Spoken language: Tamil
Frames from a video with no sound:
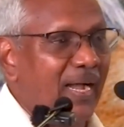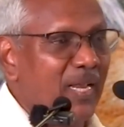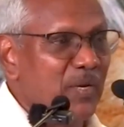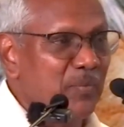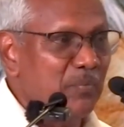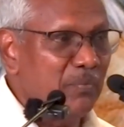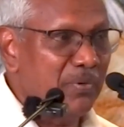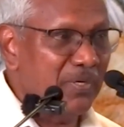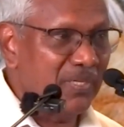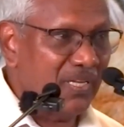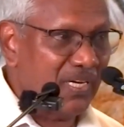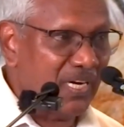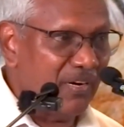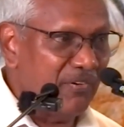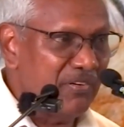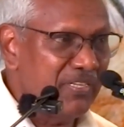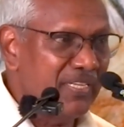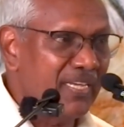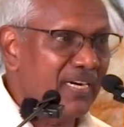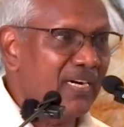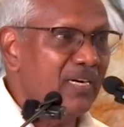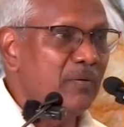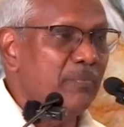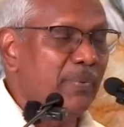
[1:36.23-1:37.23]
ஐம்பது
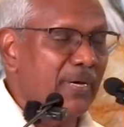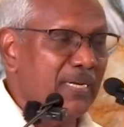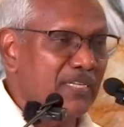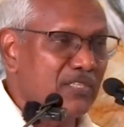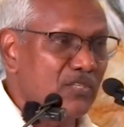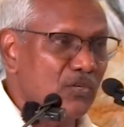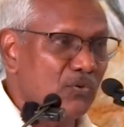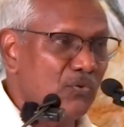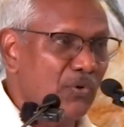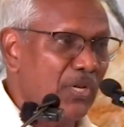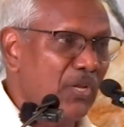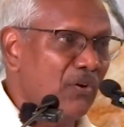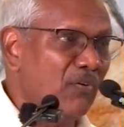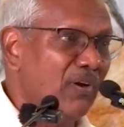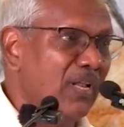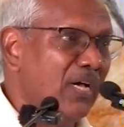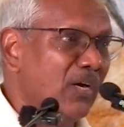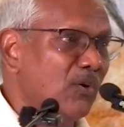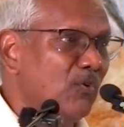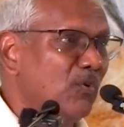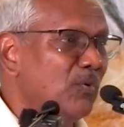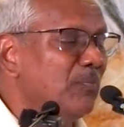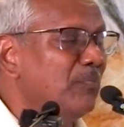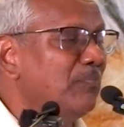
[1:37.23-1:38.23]
கவிஞர்கள்
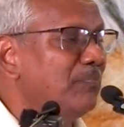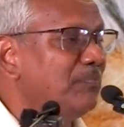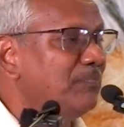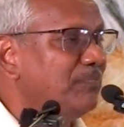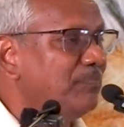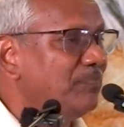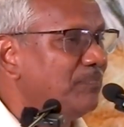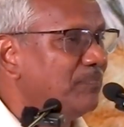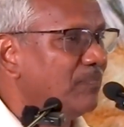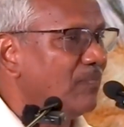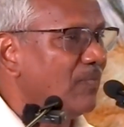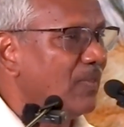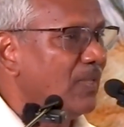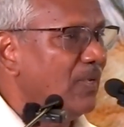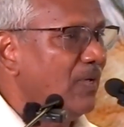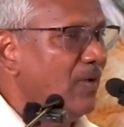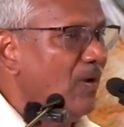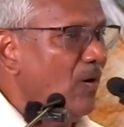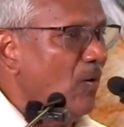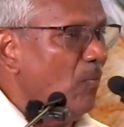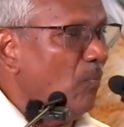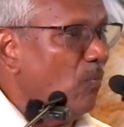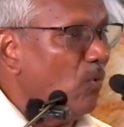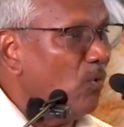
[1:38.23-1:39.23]
பரிசுக்குரியவர்களாகவும்
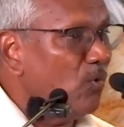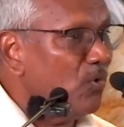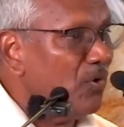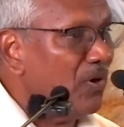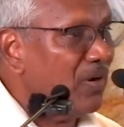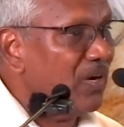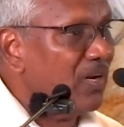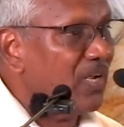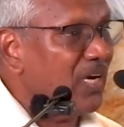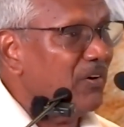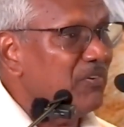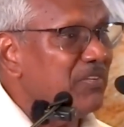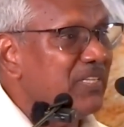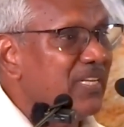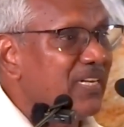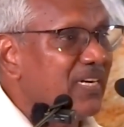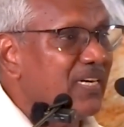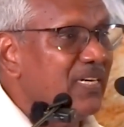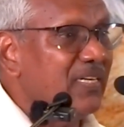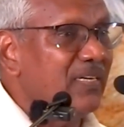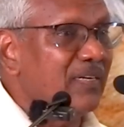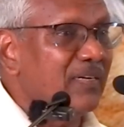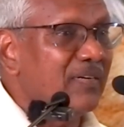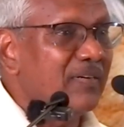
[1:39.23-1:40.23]
மூன்று
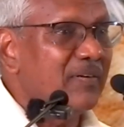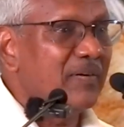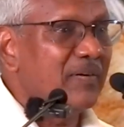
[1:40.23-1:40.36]
கவிஞர்கள்